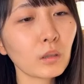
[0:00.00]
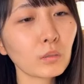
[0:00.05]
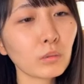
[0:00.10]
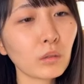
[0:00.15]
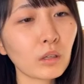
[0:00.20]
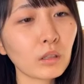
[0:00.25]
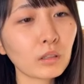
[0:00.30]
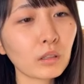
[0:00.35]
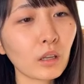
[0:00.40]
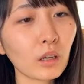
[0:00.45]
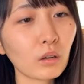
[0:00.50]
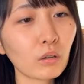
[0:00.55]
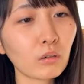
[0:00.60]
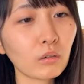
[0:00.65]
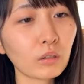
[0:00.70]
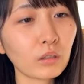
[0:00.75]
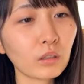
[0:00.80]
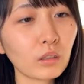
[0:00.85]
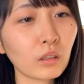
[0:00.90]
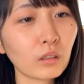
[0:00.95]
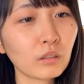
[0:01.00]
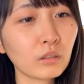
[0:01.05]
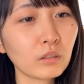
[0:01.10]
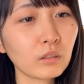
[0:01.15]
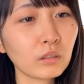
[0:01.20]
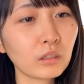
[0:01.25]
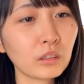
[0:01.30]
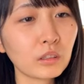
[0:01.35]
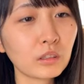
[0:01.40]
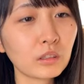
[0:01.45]
多分あ結構行って
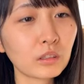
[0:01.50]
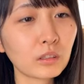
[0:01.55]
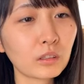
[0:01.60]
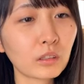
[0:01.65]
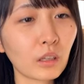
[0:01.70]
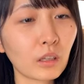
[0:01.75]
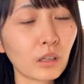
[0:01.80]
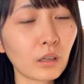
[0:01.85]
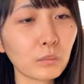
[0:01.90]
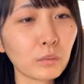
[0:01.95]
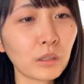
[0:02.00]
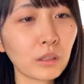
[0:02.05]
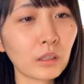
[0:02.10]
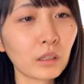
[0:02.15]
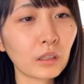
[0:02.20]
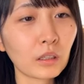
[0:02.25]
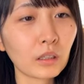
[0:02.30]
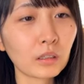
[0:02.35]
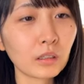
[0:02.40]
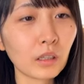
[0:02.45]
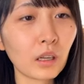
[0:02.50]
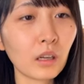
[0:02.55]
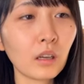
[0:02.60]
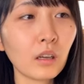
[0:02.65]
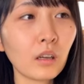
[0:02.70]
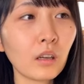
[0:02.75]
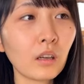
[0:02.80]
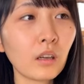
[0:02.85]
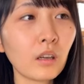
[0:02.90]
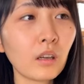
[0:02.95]
る率高めなんかさ
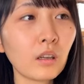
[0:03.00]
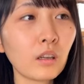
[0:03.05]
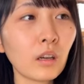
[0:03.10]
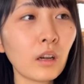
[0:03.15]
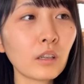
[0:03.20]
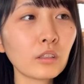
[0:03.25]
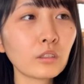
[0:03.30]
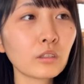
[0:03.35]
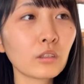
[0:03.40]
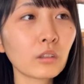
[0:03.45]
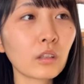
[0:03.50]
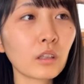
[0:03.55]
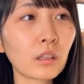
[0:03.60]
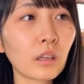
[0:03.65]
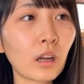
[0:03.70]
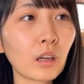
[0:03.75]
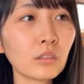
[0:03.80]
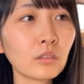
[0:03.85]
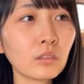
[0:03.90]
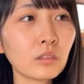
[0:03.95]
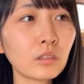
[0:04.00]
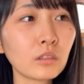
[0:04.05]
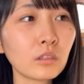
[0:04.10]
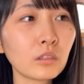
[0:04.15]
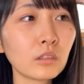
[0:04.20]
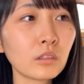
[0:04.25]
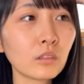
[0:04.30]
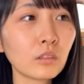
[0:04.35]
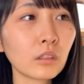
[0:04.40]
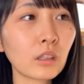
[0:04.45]
春とか花
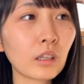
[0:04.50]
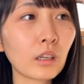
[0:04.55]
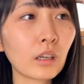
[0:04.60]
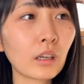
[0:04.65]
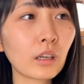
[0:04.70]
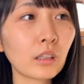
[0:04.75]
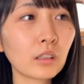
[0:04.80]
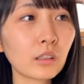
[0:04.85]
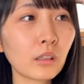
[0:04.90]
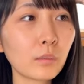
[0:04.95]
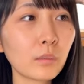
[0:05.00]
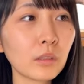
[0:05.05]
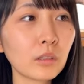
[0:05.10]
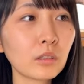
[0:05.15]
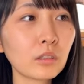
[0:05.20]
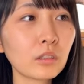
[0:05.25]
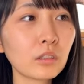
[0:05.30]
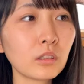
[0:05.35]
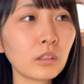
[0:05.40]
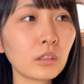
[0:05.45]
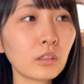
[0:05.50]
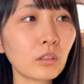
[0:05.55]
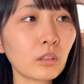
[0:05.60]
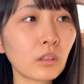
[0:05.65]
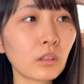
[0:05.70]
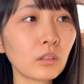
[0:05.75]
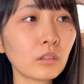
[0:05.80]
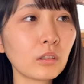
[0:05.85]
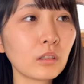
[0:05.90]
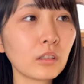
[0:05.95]
粉症だからさ目薬と
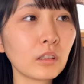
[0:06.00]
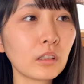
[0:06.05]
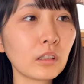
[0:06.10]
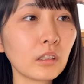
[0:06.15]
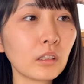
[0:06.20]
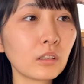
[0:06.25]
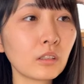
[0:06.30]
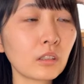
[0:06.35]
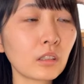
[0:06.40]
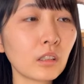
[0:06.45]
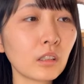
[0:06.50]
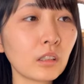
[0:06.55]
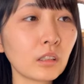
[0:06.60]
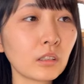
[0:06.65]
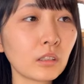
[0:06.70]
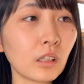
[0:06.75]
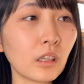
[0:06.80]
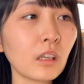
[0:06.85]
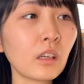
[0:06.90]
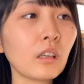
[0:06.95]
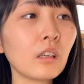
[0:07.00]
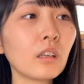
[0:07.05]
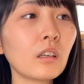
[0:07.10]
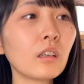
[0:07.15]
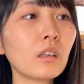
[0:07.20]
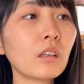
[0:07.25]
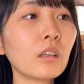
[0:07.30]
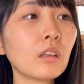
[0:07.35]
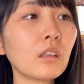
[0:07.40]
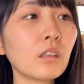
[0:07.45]
かお世話になるからさ
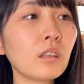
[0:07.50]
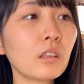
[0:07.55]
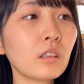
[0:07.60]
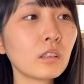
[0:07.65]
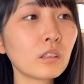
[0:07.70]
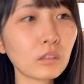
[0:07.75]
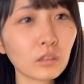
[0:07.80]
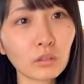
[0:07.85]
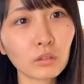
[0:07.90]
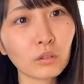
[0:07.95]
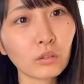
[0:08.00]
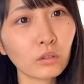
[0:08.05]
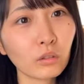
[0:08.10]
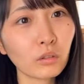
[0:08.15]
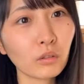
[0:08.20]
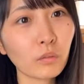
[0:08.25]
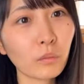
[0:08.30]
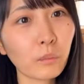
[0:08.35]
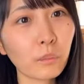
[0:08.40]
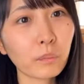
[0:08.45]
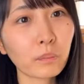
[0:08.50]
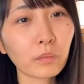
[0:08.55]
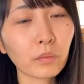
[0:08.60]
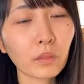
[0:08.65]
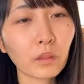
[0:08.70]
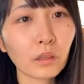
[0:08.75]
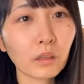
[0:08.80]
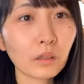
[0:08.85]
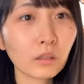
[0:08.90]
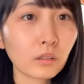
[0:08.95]
そう
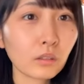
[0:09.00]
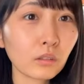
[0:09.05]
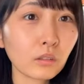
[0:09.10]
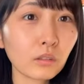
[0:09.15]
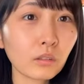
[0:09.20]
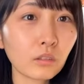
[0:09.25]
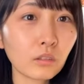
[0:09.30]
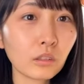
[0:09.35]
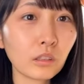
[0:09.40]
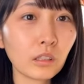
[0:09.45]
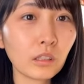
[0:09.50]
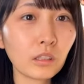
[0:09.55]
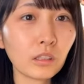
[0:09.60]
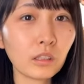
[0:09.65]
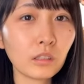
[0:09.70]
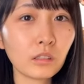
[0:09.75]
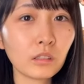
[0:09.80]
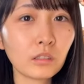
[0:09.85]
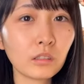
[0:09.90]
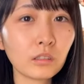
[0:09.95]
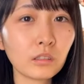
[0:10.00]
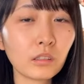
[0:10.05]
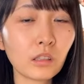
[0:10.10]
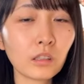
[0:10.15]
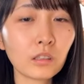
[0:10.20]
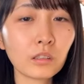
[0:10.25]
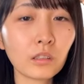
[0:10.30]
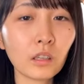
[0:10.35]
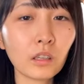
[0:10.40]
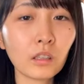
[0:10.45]
そういう時
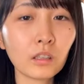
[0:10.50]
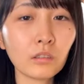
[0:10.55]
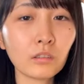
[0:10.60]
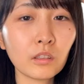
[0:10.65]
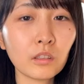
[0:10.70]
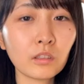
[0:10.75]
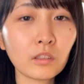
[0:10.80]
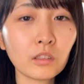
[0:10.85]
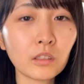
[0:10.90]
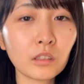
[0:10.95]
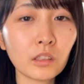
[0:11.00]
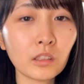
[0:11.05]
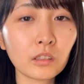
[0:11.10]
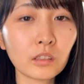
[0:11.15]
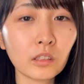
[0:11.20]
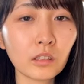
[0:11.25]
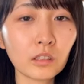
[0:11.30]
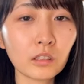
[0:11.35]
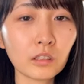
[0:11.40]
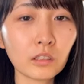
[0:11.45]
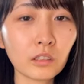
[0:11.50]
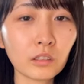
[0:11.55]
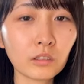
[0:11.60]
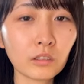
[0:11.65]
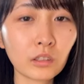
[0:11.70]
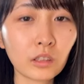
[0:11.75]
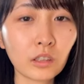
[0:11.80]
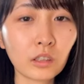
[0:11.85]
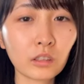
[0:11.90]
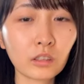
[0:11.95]
絶対ウェルシアさん行って
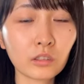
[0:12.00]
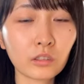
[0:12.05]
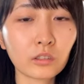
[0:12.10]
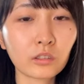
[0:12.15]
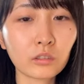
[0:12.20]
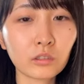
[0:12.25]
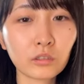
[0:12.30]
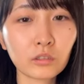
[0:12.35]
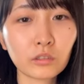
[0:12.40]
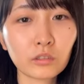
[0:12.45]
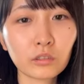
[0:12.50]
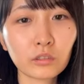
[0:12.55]
る気がする